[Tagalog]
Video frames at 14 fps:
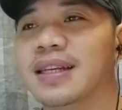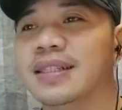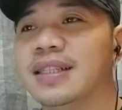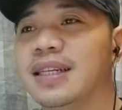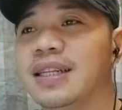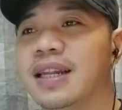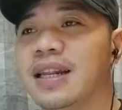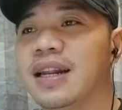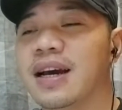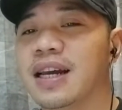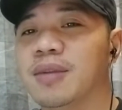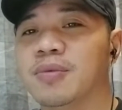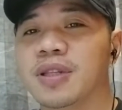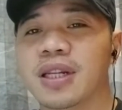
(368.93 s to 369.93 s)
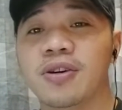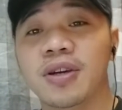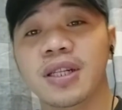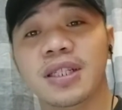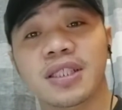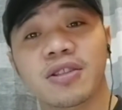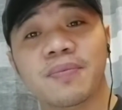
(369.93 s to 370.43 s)
Hindi nila nakalimutan na, oy,
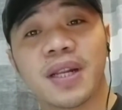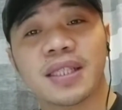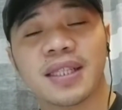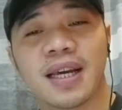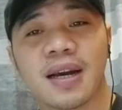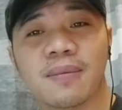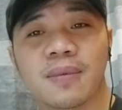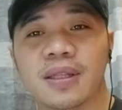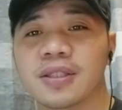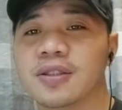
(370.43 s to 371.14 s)
nito pala si Humble.